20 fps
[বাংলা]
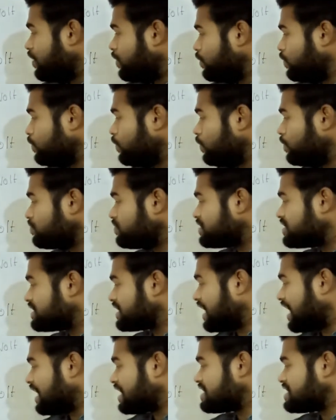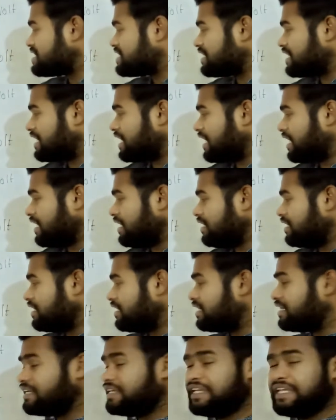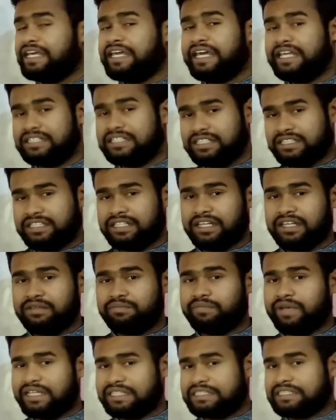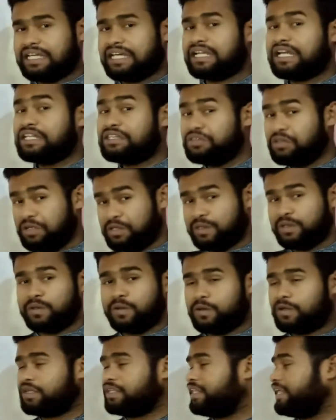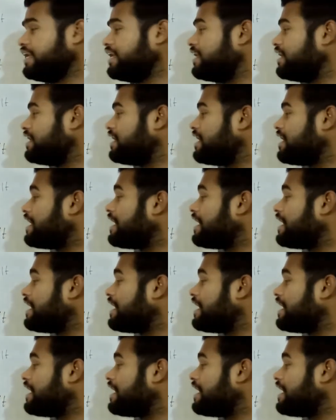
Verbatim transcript: এক কুলম চার্জকে নিয়ে যেতে বা স্থানান্তরিত করতে